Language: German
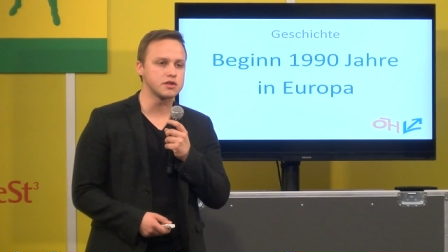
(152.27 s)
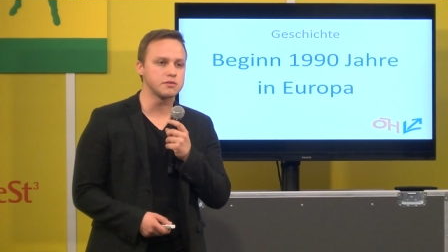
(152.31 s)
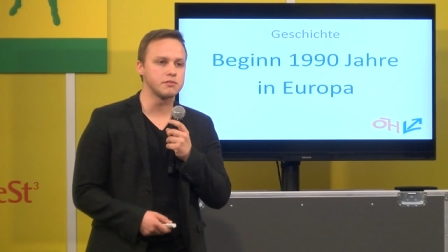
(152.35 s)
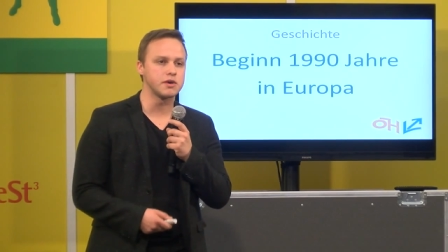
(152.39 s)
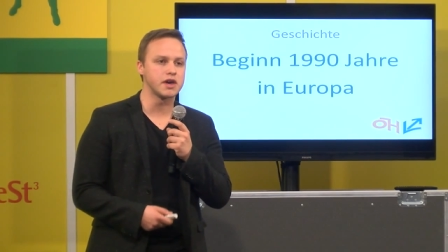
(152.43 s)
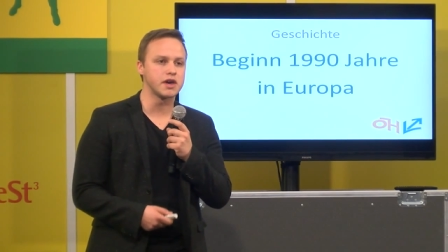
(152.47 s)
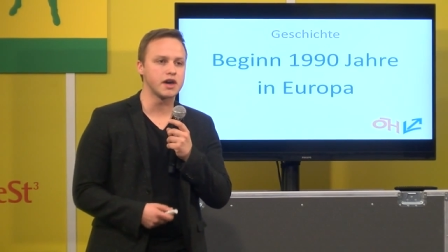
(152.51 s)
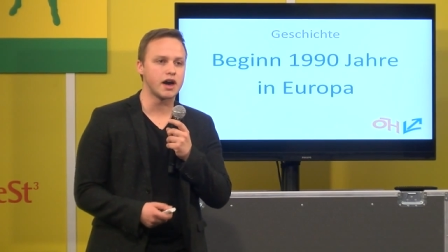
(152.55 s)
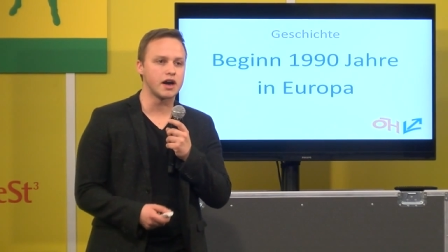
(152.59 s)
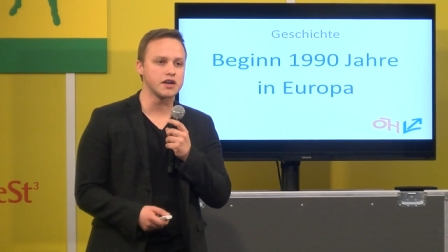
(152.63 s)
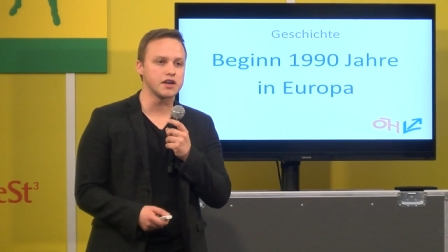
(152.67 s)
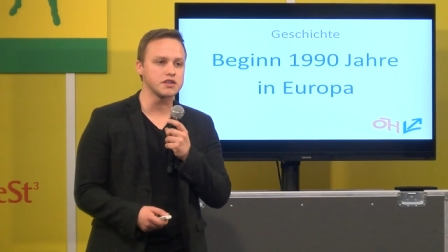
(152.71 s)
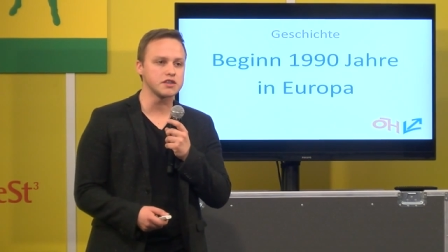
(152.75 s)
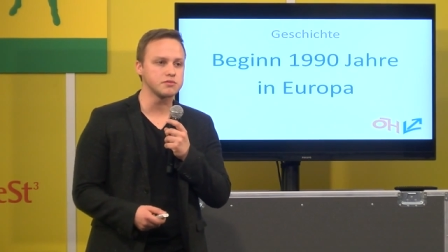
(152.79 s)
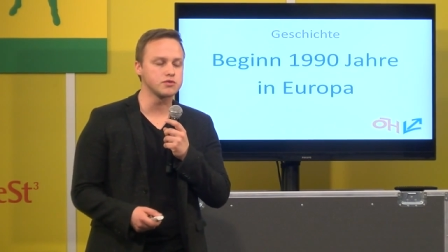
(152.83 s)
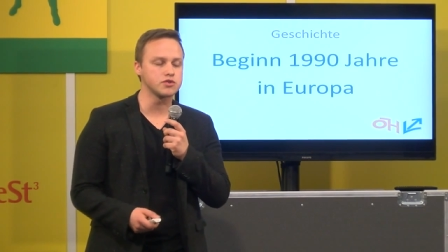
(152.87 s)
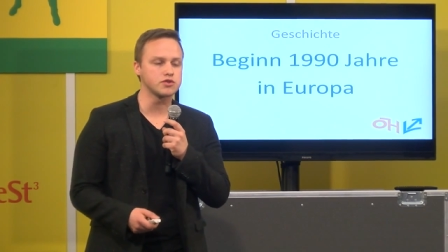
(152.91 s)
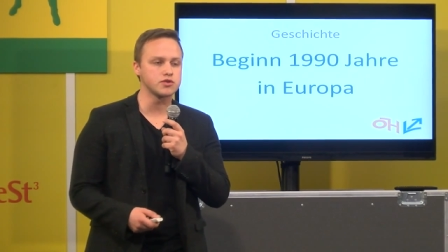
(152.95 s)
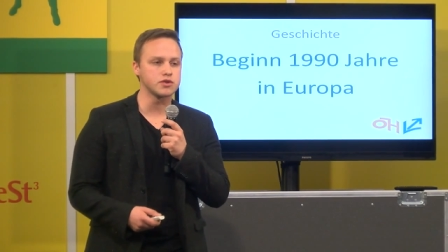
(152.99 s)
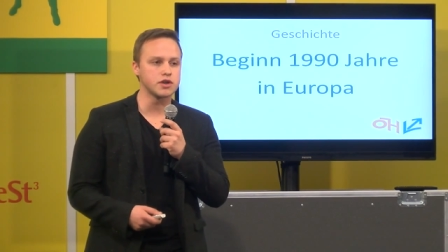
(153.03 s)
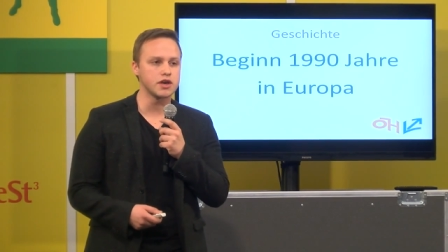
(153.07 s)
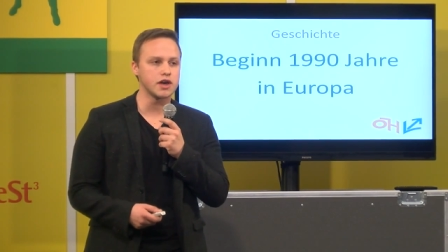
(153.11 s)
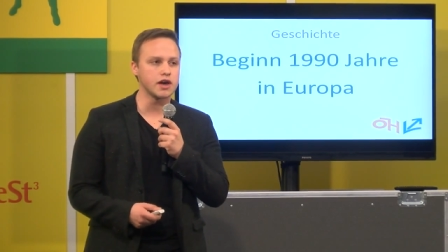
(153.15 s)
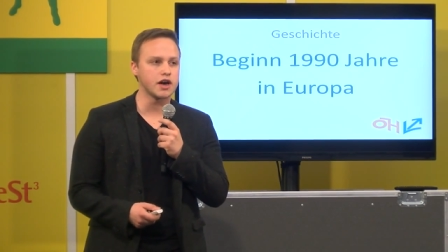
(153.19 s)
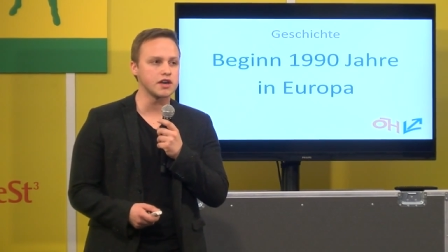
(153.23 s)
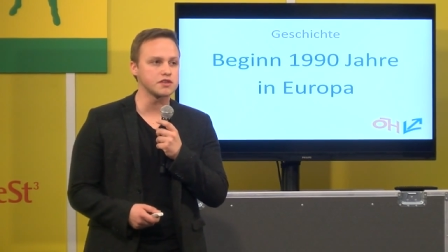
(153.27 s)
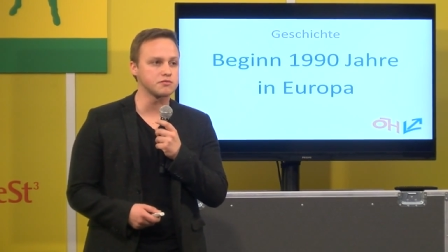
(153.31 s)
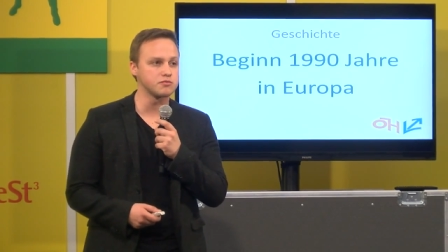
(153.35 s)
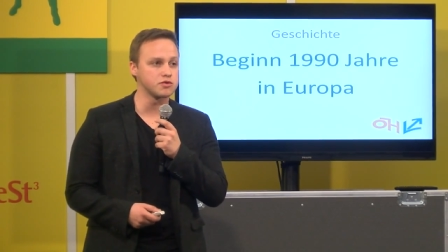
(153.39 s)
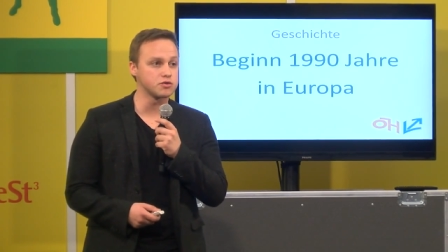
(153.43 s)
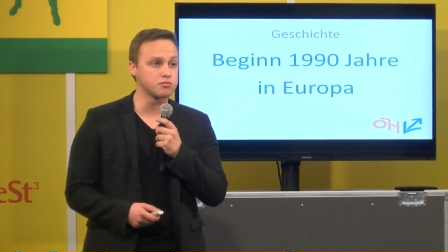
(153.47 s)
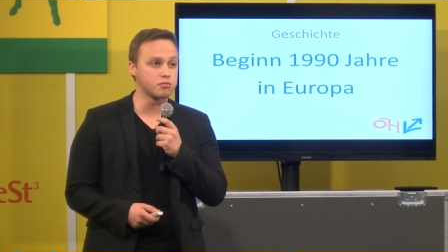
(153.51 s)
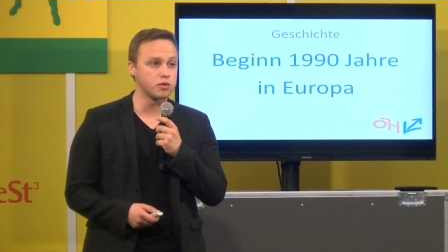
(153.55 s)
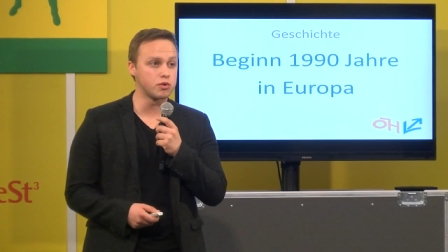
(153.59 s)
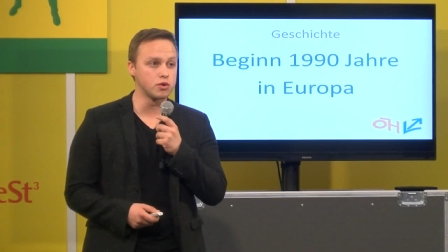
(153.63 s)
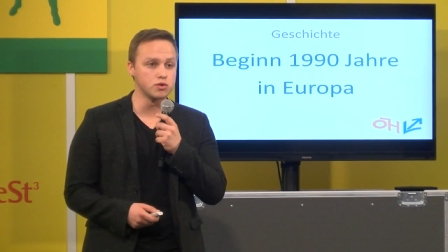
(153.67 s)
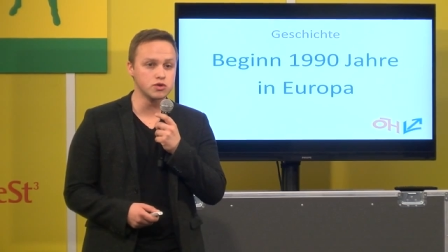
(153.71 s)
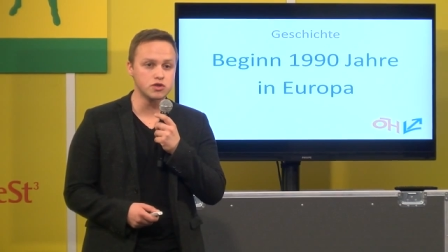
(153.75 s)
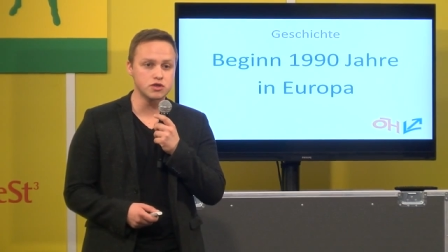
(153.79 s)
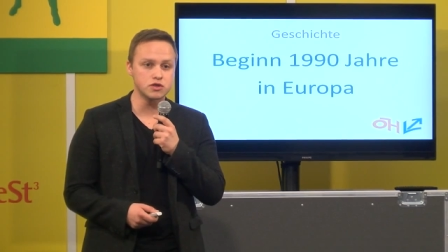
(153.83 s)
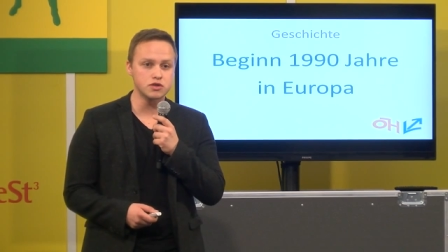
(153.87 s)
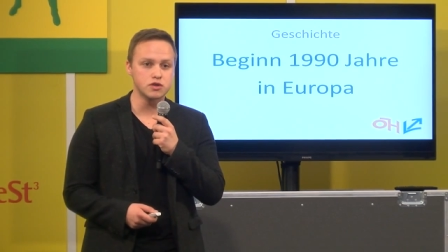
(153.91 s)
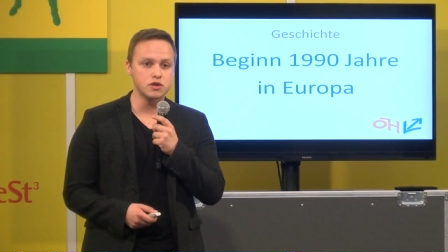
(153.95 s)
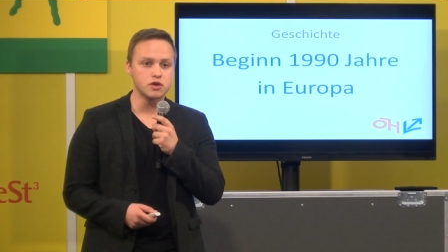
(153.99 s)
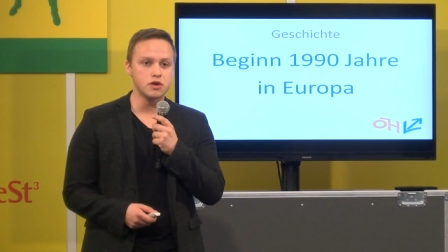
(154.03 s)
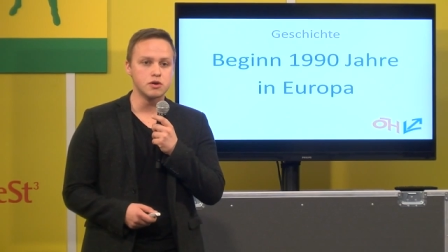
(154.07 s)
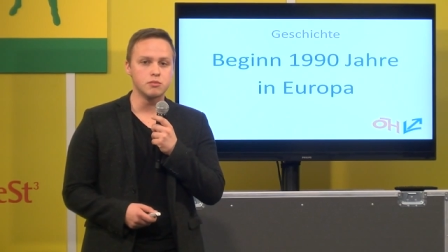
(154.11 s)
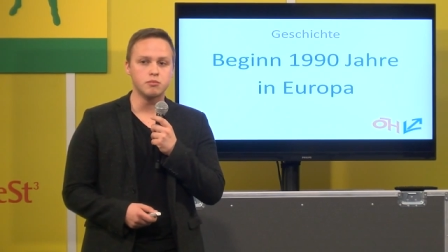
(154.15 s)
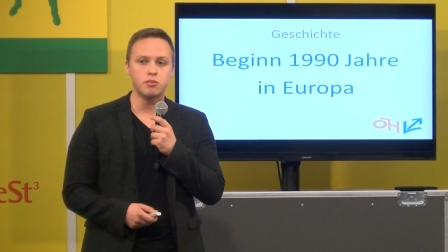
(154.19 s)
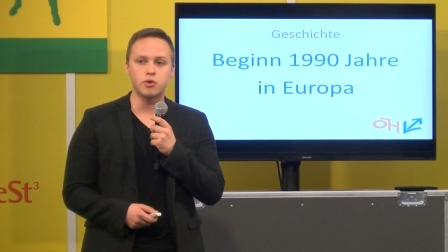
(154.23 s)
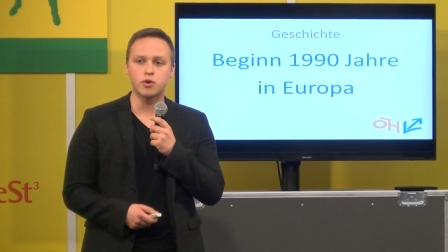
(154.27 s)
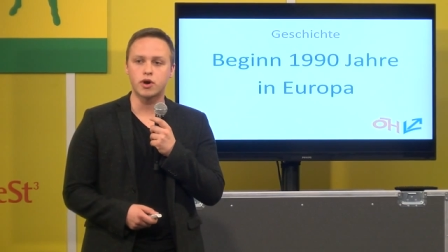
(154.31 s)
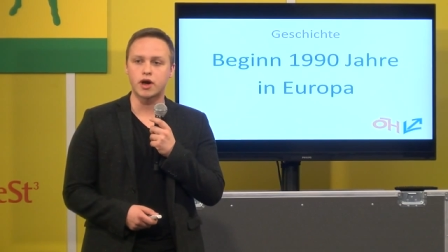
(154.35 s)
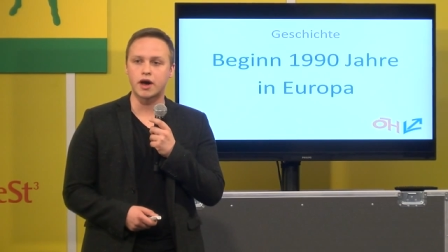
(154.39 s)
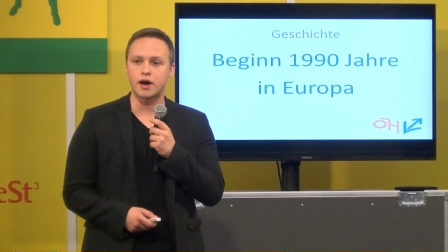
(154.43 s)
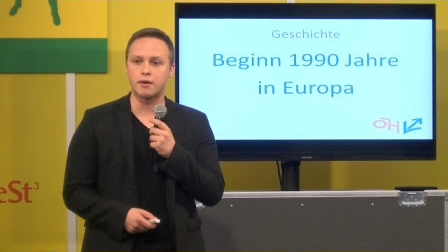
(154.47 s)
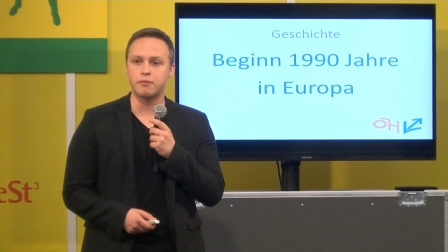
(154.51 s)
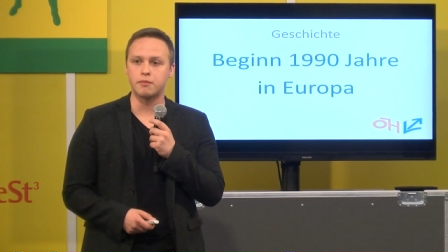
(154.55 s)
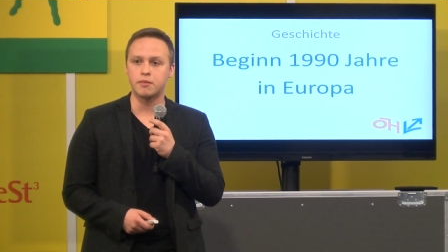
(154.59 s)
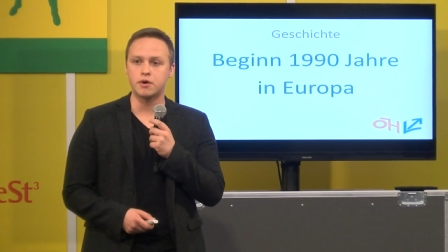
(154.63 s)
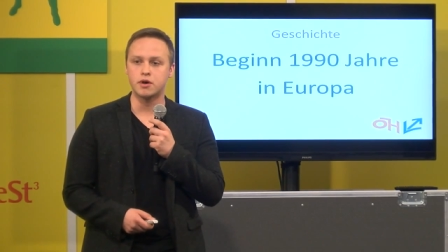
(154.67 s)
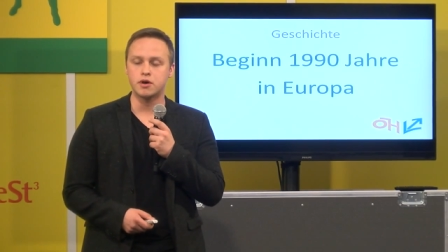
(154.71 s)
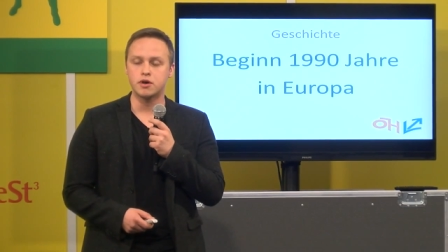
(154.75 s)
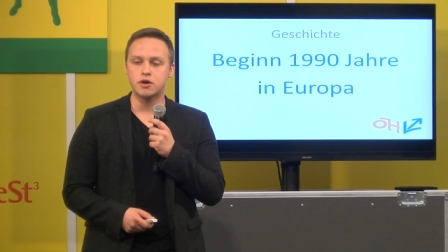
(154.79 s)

dem Erasmus oder Erasmus Plus Programm.